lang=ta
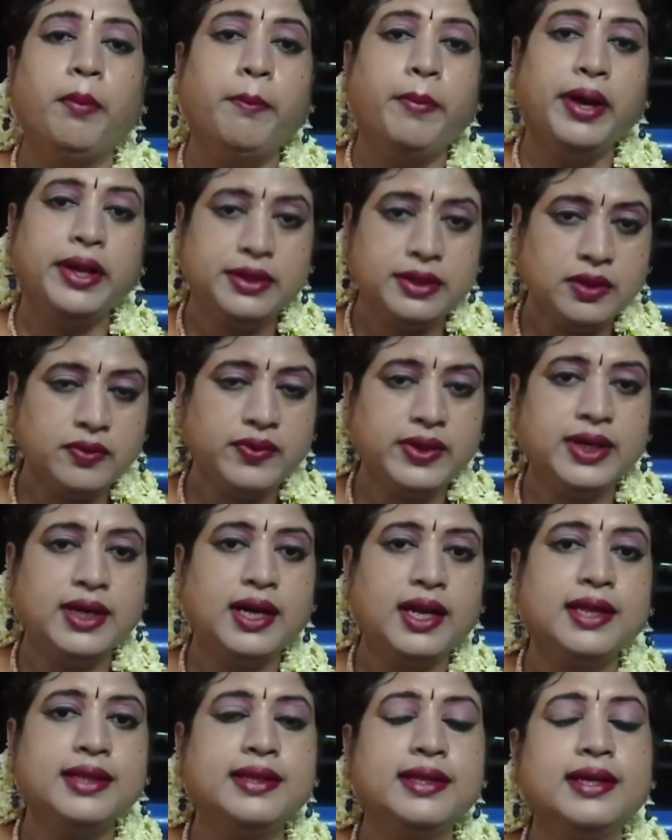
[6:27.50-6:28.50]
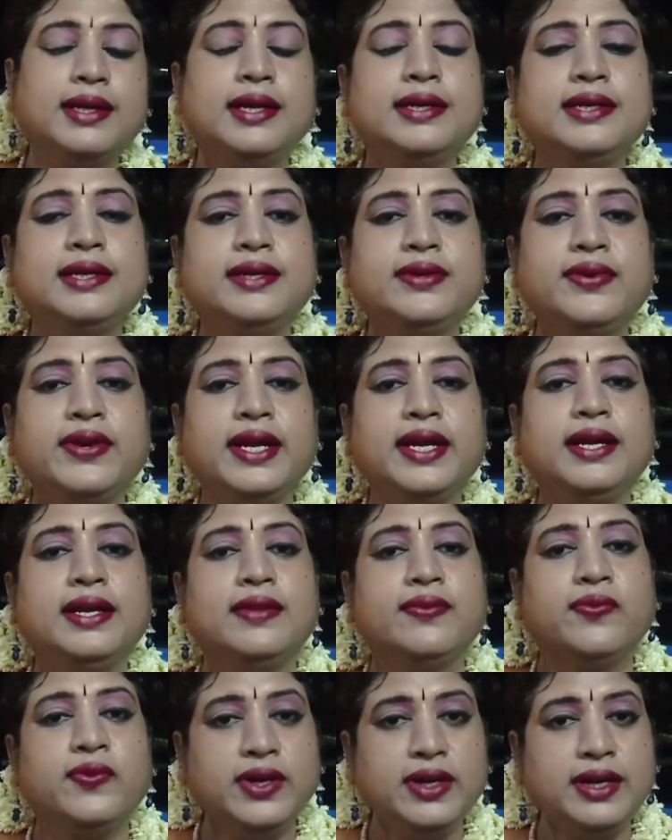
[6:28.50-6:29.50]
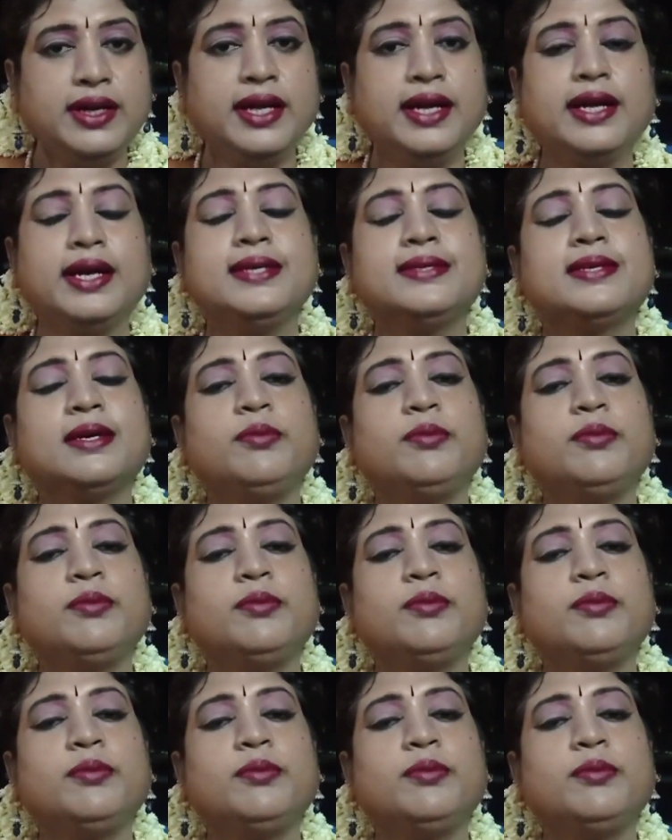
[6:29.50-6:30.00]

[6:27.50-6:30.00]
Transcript: மருத்துவர்களாக திகழ்கின்ற திருநங்கை